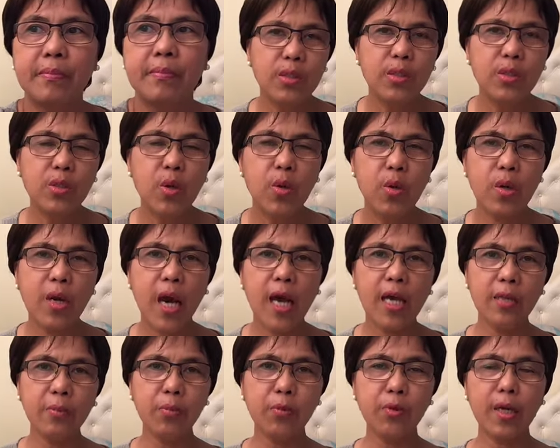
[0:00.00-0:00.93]
So
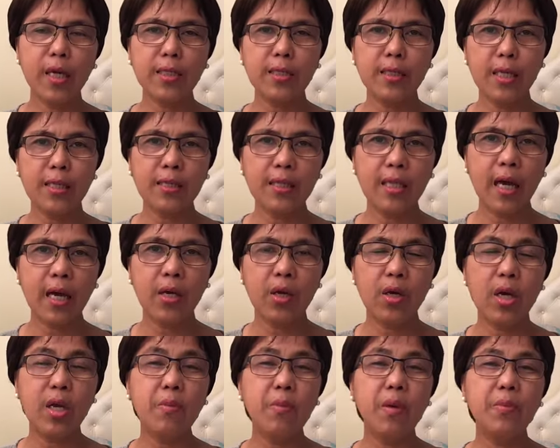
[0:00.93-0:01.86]
kahit po nasaan tayo
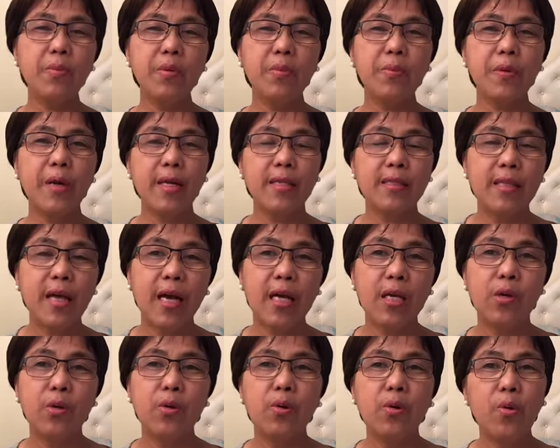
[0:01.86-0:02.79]
ay magpe-pray
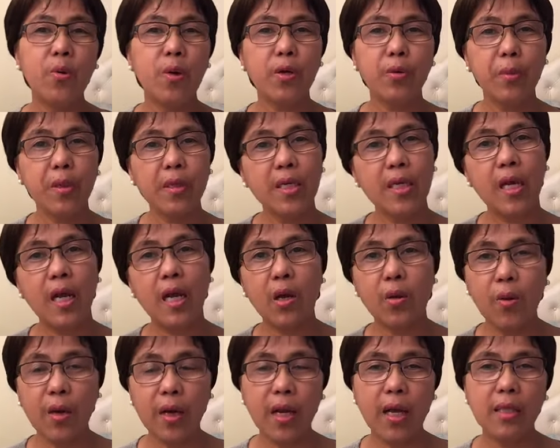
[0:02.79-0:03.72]
tayo kung anong
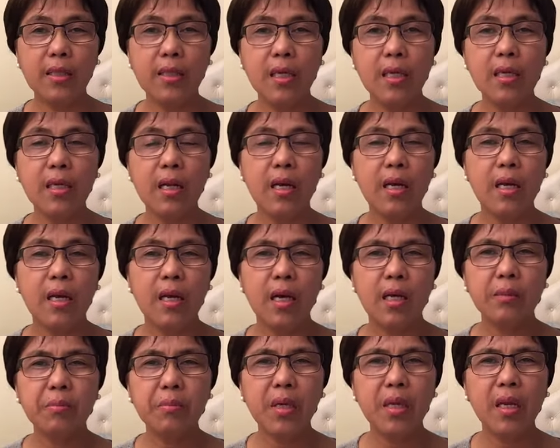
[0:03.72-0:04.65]
ginagawa natin
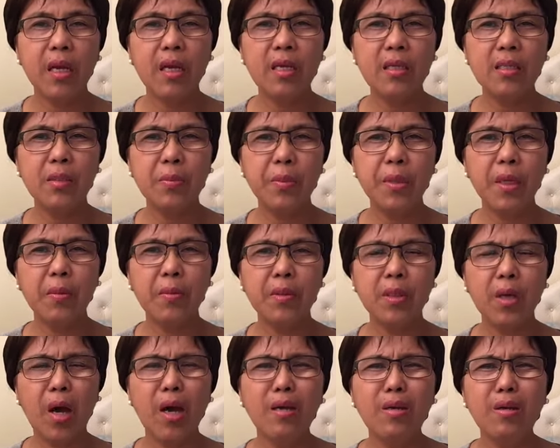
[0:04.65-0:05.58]
at may naisip na naman,
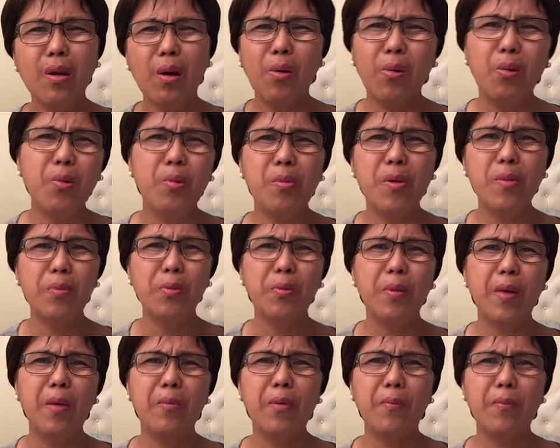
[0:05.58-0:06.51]
ay naku, may
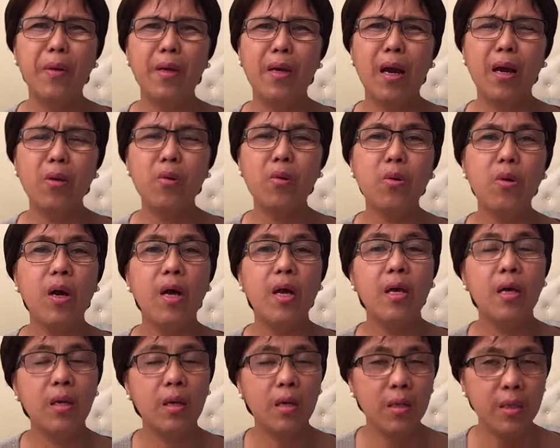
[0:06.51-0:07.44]
problema pala ako.
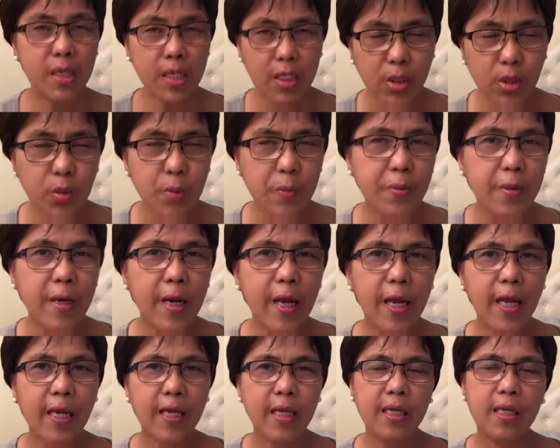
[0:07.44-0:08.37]
Need to
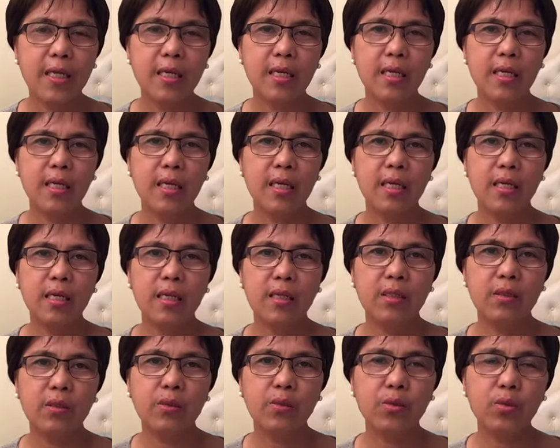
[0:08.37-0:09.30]
pray.
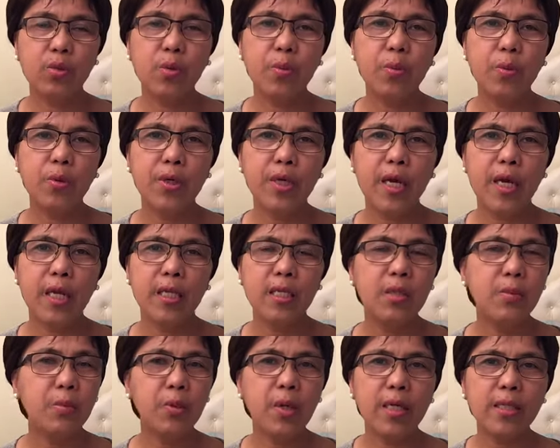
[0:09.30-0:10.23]
Totoo po yan. Hindi
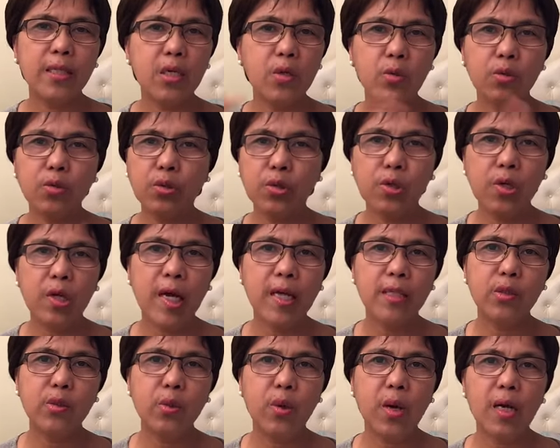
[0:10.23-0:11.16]
po natin
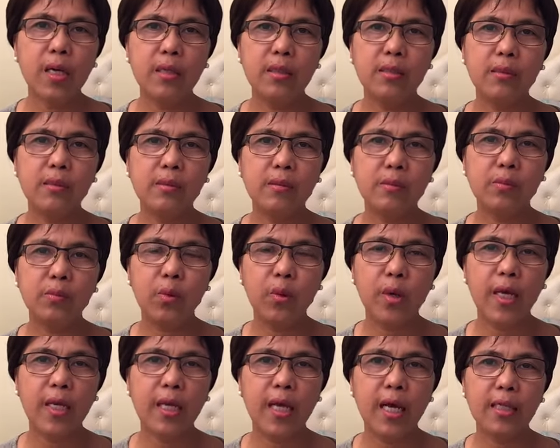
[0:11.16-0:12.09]
kontrolado ang
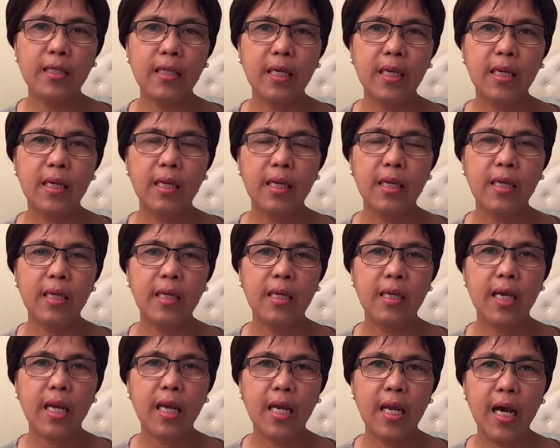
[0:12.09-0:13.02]
buhay natin.
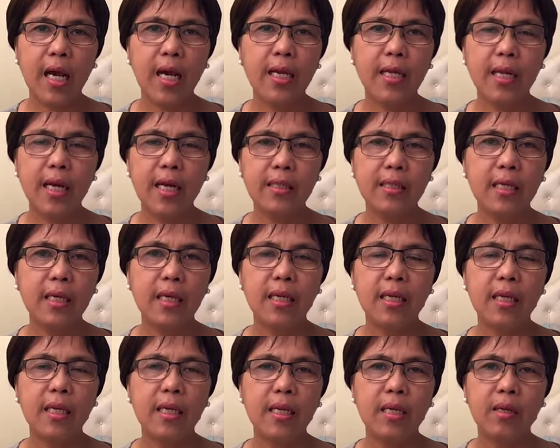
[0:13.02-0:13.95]
Kailangan
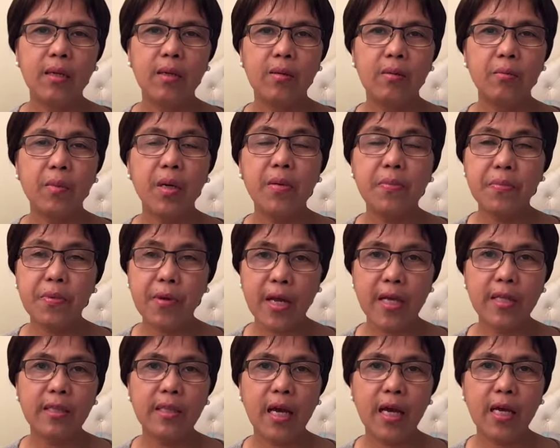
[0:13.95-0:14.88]
natin
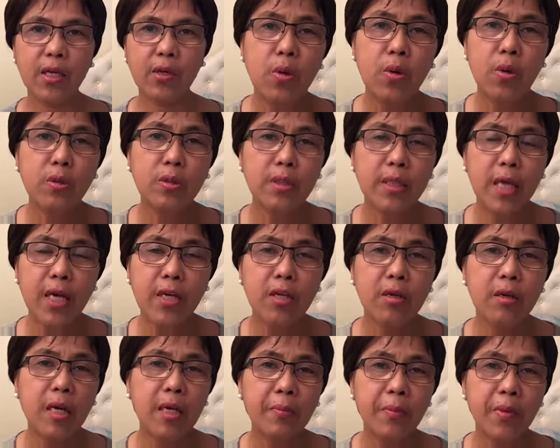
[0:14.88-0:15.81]
mag-pray tayo. Kung tayo
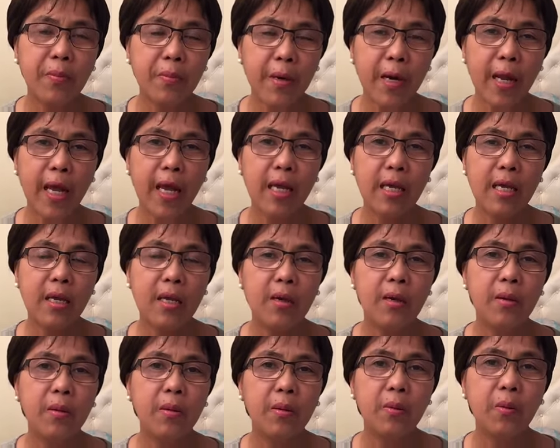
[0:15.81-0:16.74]
nagpe-pray,
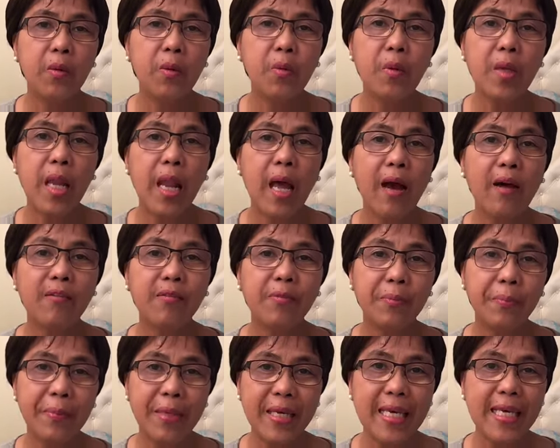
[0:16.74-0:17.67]
we will have
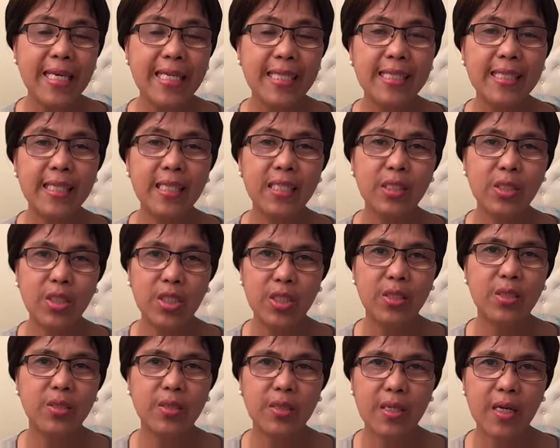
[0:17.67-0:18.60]
peace in
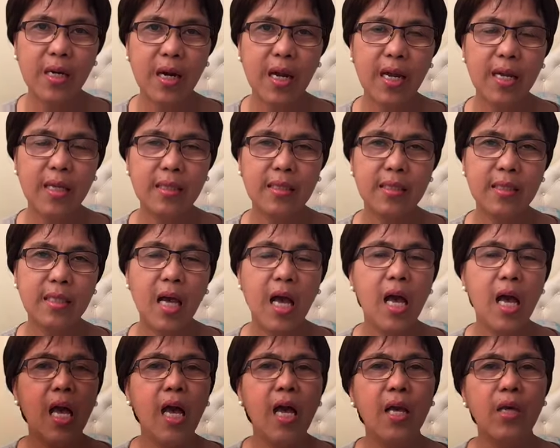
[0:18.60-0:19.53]
Jesus Christ.
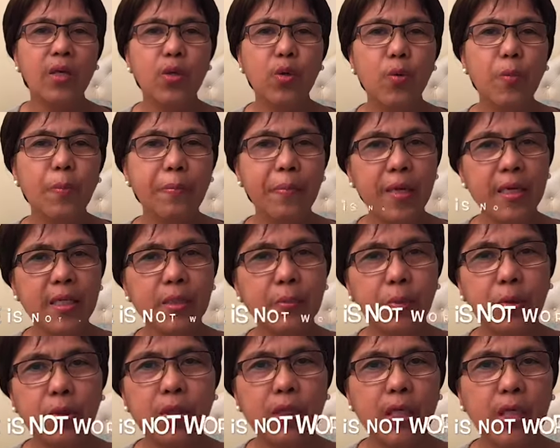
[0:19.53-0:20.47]
Yung peace
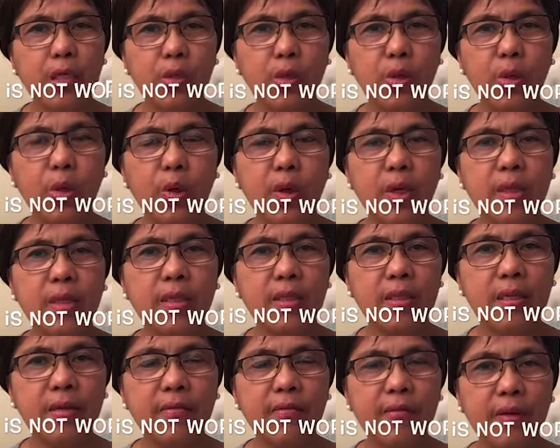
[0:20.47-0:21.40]
po dito is
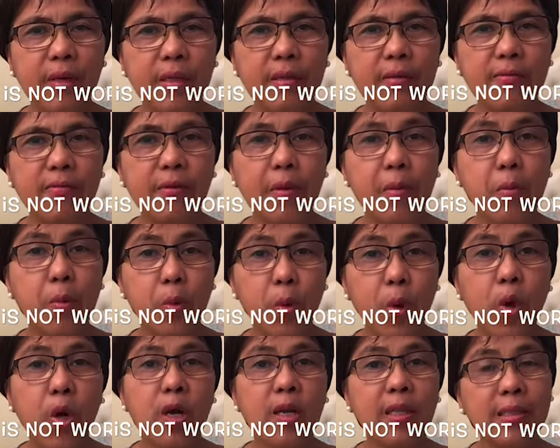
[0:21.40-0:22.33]
different from
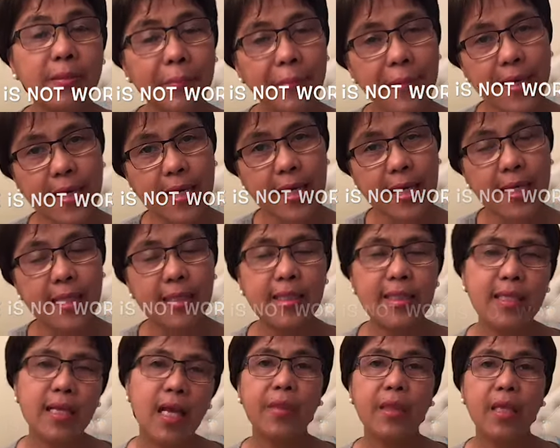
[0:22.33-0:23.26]
world
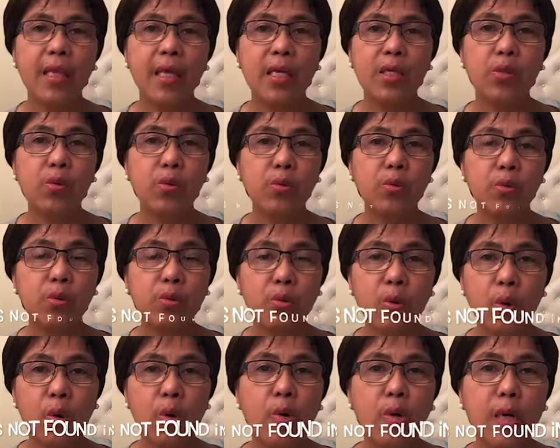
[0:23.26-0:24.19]
peace. Yung
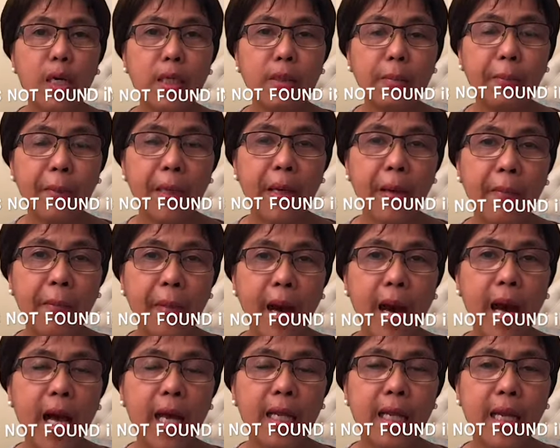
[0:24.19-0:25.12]
totoong
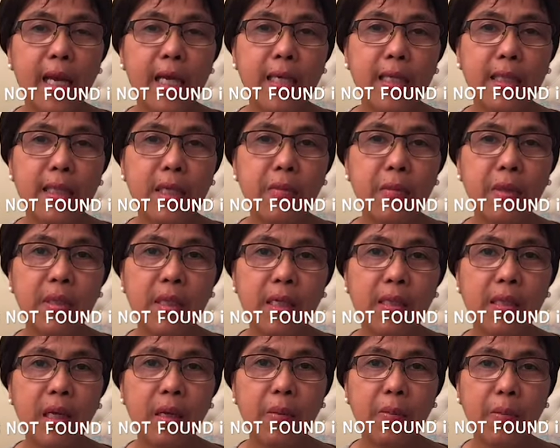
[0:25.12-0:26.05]
katpayapaan ay hindi
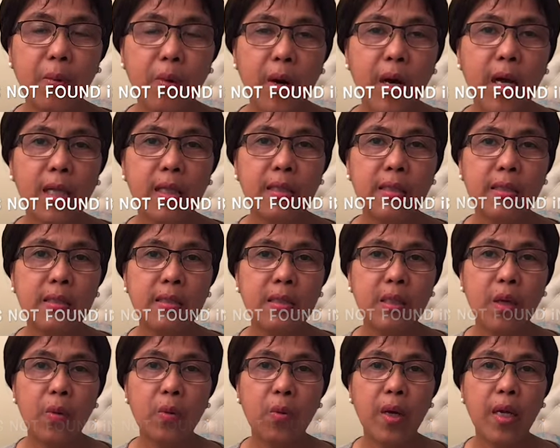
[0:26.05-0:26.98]
matatagpuan
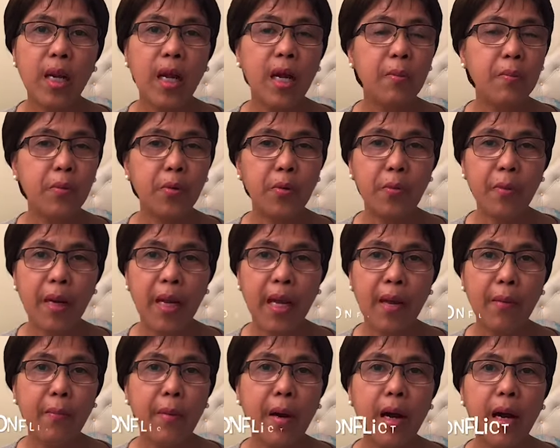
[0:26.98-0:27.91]
sa walang
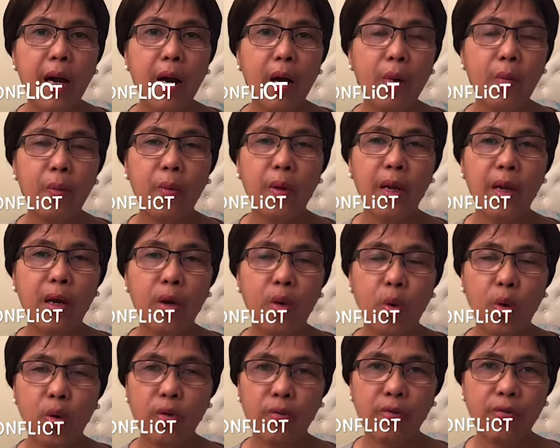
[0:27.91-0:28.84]
problema, walang
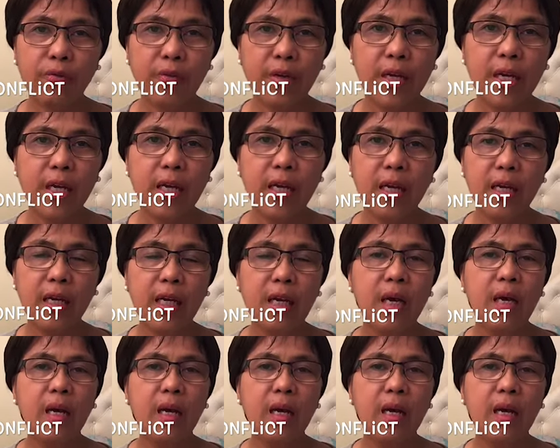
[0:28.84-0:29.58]
conflict,